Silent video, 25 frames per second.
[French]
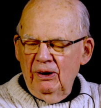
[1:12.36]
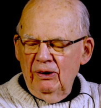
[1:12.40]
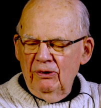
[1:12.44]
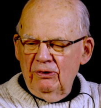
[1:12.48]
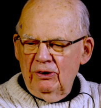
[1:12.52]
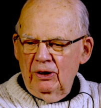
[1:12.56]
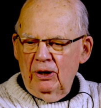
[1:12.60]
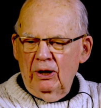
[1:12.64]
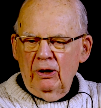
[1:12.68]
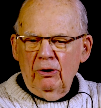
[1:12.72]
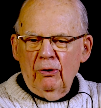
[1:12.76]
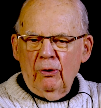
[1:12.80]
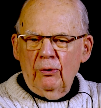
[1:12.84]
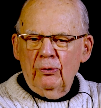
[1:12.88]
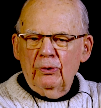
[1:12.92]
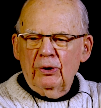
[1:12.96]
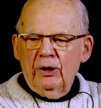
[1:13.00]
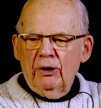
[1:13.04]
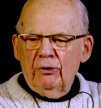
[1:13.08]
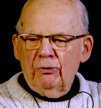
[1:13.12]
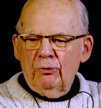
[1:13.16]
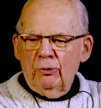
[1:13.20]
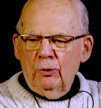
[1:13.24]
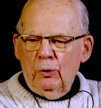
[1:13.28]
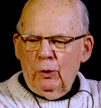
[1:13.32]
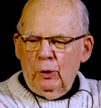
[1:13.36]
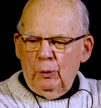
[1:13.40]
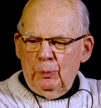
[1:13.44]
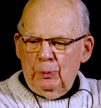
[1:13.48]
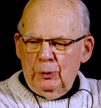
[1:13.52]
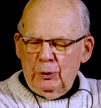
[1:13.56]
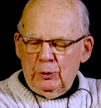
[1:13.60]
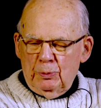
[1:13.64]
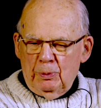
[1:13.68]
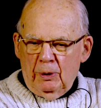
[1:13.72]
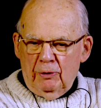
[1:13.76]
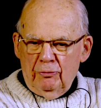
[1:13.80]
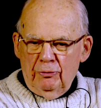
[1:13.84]
C'est d'ailleurs une question qu'on
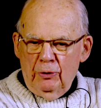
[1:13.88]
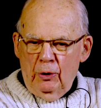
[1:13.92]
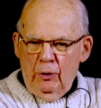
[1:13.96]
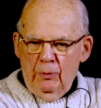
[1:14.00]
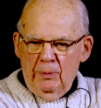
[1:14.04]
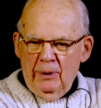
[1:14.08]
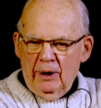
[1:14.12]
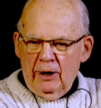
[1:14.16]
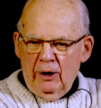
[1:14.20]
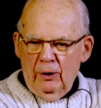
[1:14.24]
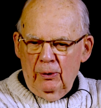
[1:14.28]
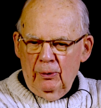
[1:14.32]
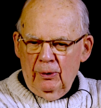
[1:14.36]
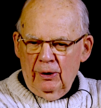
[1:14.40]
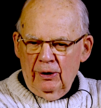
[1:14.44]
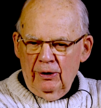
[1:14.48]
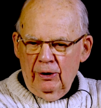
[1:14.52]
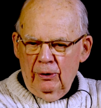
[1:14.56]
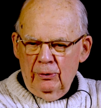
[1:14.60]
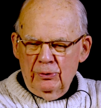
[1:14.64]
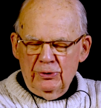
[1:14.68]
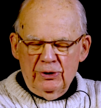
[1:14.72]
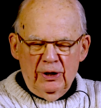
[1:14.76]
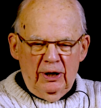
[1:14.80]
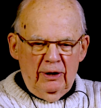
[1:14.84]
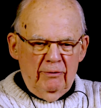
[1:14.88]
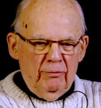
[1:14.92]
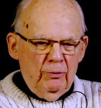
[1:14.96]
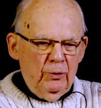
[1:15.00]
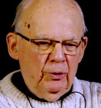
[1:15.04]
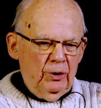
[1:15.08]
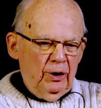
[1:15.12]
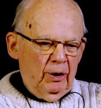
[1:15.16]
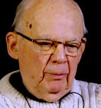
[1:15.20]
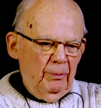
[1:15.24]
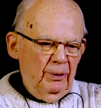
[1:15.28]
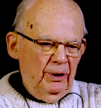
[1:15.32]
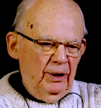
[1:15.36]
pose parfois au baccalauréat, aux élèves
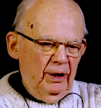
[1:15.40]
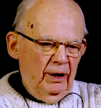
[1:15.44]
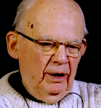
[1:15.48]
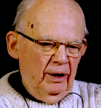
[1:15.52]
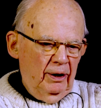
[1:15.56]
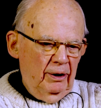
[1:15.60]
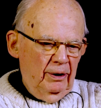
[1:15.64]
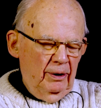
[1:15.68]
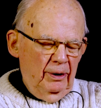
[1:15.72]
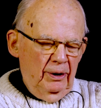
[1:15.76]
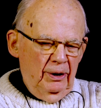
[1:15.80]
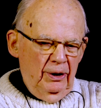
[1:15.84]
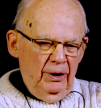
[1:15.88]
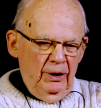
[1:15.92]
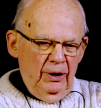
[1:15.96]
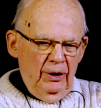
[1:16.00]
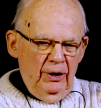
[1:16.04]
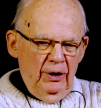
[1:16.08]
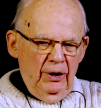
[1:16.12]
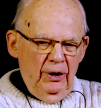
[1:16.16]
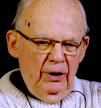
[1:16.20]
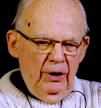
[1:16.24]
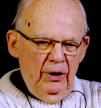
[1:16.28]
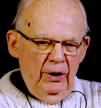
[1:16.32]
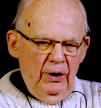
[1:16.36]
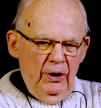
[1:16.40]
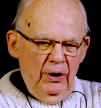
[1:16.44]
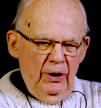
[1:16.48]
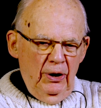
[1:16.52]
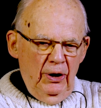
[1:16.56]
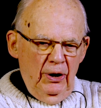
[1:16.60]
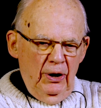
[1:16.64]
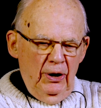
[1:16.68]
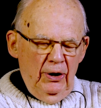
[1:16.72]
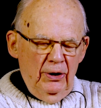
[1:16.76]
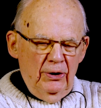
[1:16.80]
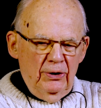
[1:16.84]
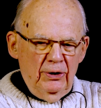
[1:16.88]
de terminale.
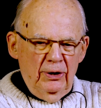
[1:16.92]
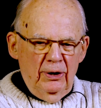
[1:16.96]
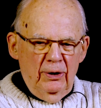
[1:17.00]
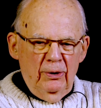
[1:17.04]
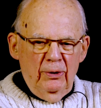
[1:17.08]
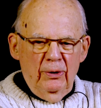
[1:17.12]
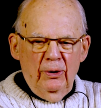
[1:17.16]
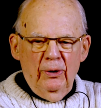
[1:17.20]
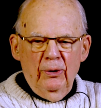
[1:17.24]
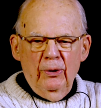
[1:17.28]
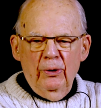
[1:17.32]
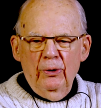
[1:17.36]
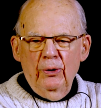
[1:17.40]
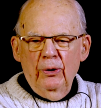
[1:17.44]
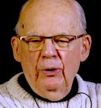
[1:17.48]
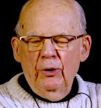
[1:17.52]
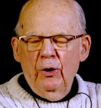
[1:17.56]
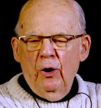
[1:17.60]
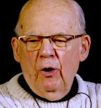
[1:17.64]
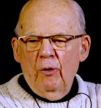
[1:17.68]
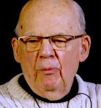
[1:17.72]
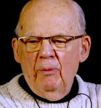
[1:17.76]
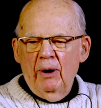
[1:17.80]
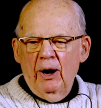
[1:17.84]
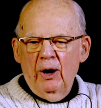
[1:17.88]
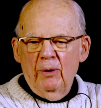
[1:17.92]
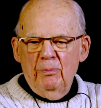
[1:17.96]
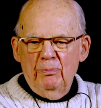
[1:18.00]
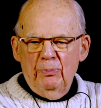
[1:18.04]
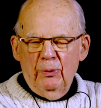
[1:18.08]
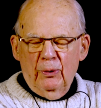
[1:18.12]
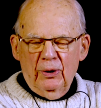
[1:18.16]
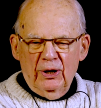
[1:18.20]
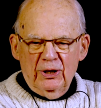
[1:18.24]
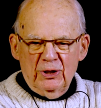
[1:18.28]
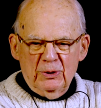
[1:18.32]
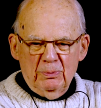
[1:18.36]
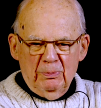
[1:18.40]
Est-il normal
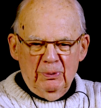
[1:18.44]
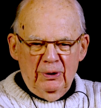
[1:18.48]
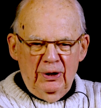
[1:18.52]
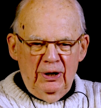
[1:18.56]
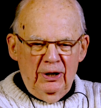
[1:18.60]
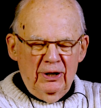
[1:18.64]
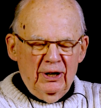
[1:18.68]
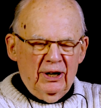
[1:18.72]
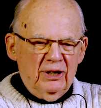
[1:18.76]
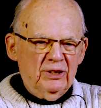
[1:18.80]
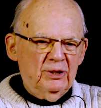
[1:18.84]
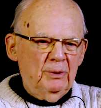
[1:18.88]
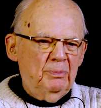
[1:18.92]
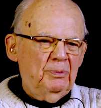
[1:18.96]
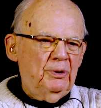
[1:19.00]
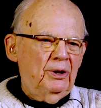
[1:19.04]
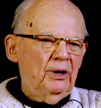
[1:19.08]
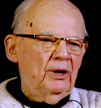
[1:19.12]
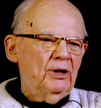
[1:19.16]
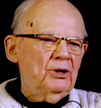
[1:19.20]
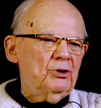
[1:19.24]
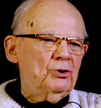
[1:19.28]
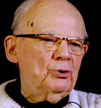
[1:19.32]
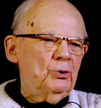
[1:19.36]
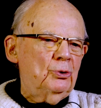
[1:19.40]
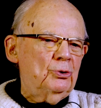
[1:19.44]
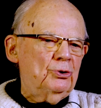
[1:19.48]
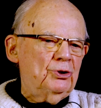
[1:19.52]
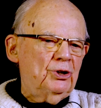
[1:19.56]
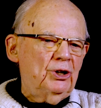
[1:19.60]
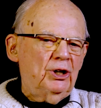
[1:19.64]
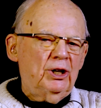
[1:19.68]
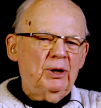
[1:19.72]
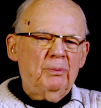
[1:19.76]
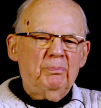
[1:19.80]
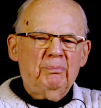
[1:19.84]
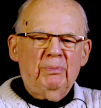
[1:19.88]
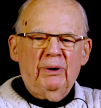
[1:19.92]
pour l'esprit d'accepter des choses
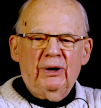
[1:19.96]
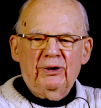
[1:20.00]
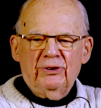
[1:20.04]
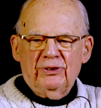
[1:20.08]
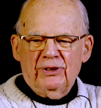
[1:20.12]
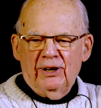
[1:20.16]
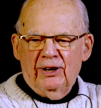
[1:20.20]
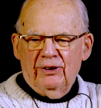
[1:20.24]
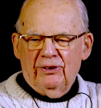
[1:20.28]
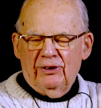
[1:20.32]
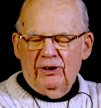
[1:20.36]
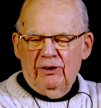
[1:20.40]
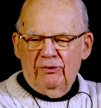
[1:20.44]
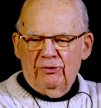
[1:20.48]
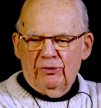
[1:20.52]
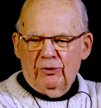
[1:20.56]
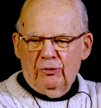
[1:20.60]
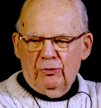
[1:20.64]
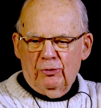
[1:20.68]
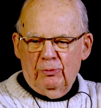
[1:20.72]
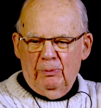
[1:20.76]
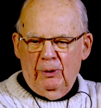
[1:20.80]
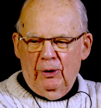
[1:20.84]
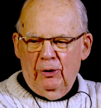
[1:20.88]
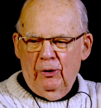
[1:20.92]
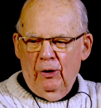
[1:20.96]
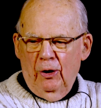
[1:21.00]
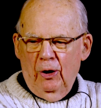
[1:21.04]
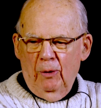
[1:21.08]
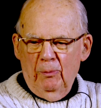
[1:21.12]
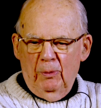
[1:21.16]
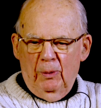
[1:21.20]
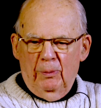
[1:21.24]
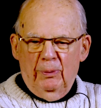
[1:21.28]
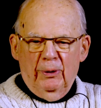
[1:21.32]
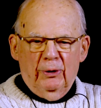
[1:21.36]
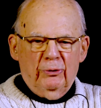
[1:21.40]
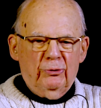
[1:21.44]
qui dépassent l'intelligence humaine
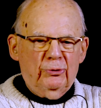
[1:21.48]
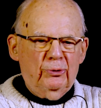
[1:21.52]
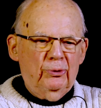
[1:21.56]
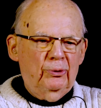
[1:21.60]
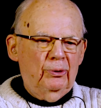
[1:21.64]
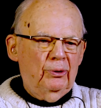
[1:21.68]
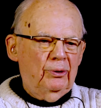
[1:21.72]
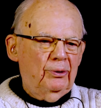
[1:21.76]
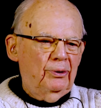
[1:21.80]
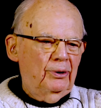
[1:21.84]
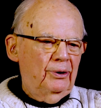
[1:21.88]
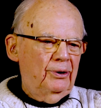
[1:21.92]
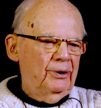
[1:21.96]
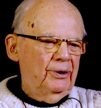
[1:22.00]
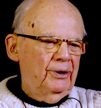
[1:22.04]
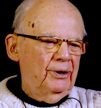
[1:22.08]
Mais bien sûr,